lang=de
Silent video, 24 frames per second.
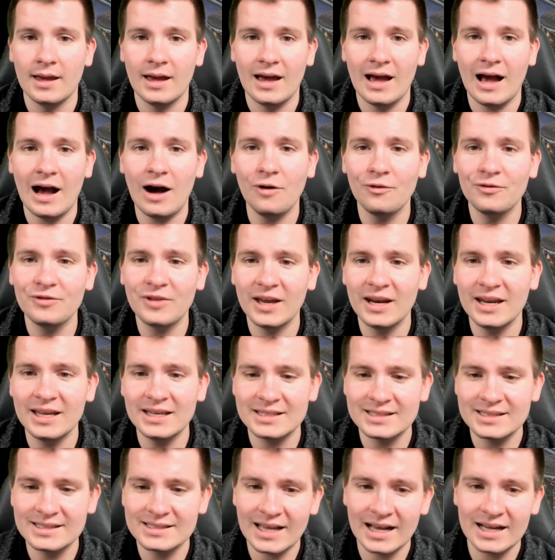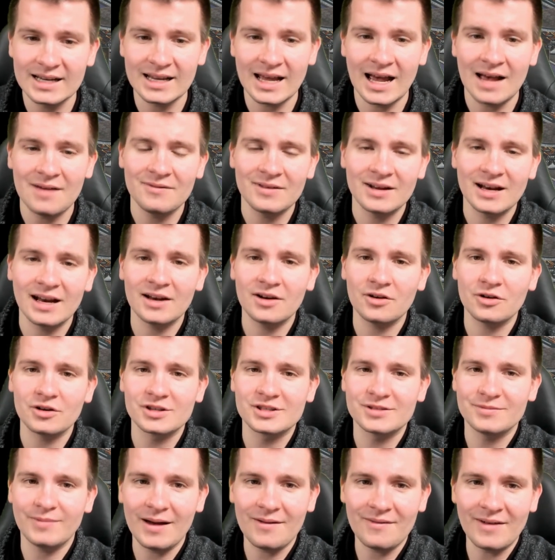Auf der nächsten Seite haben wir dann noch
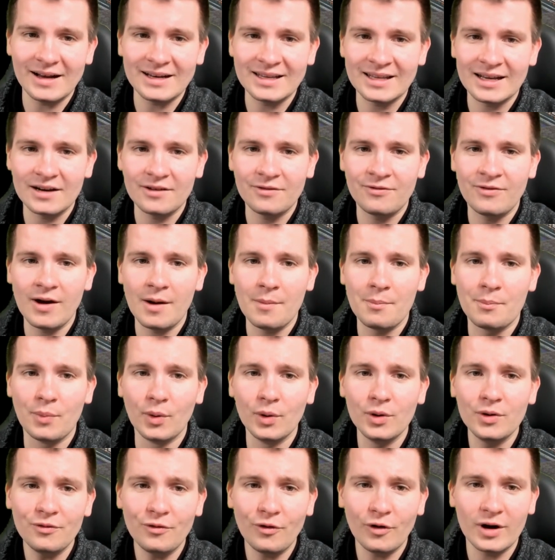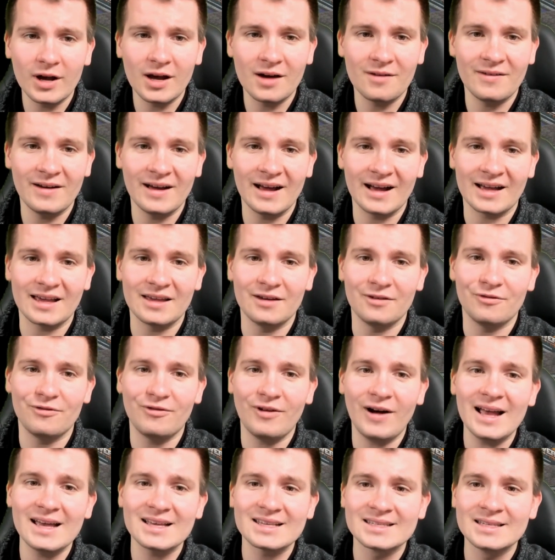zwei weitere Verbundfeuerwerke.
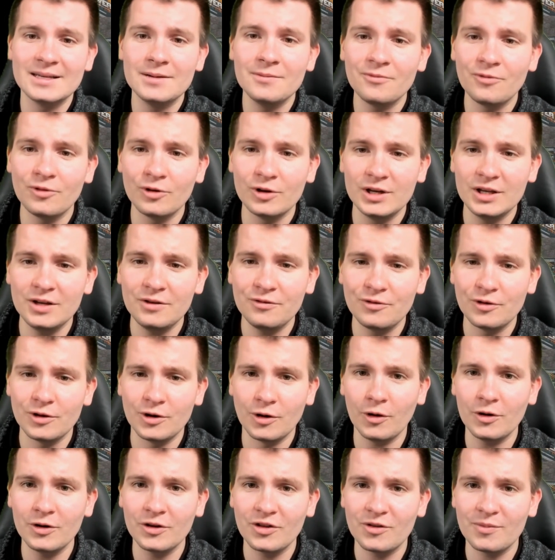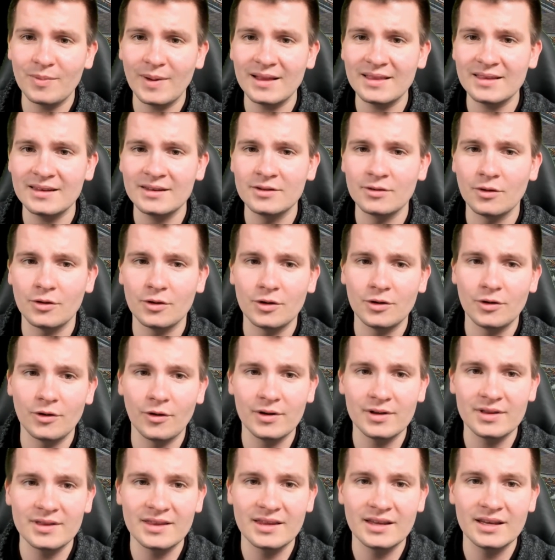Fire Symphony für
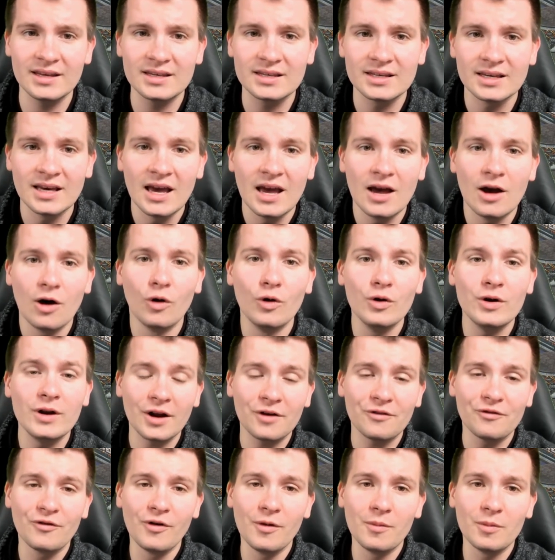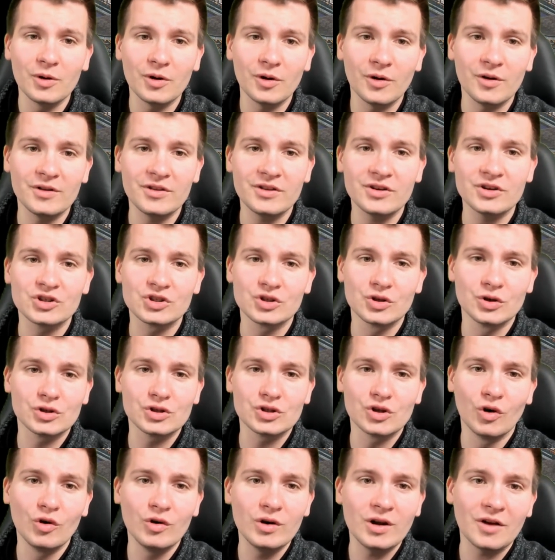29,99, 195
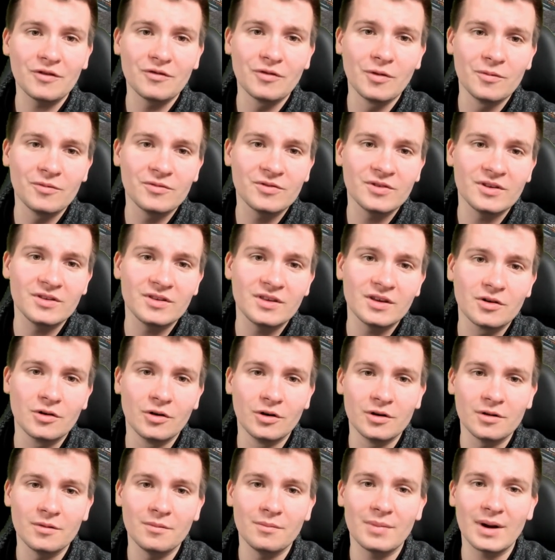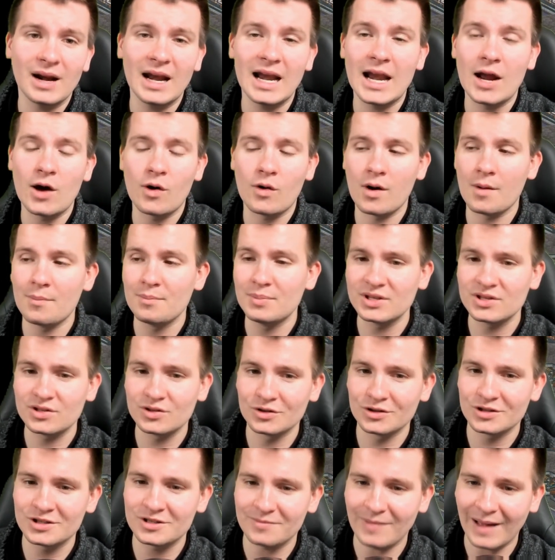Schuss, 115 Sekunden Brenndauer bis
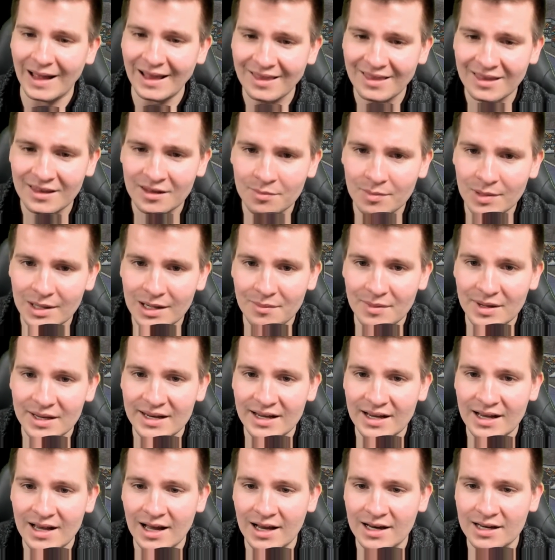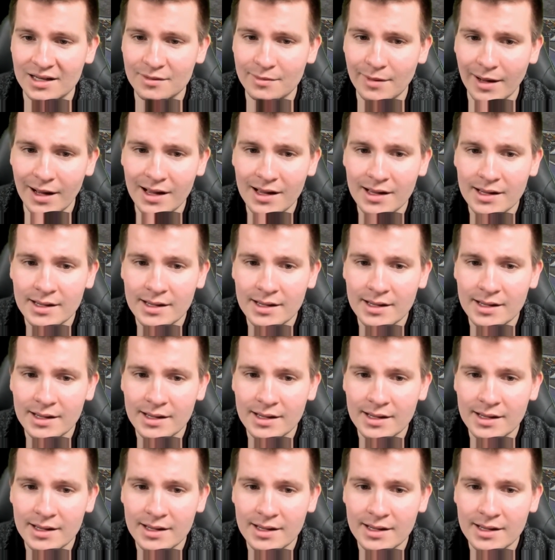zu 20 mm Kaliber.